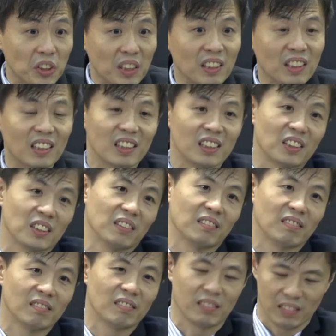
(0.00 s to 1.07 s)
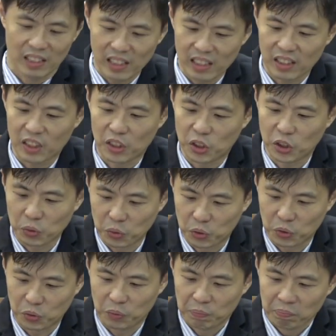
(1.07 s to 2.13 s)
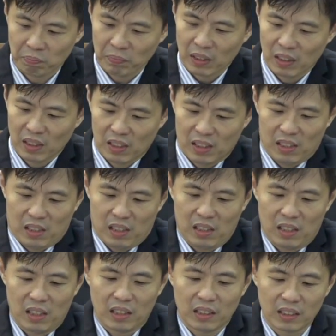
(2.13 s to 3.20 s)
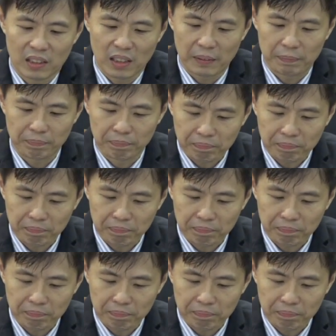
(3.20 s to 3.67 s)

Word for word: 的儿子、那个的救主啊。那。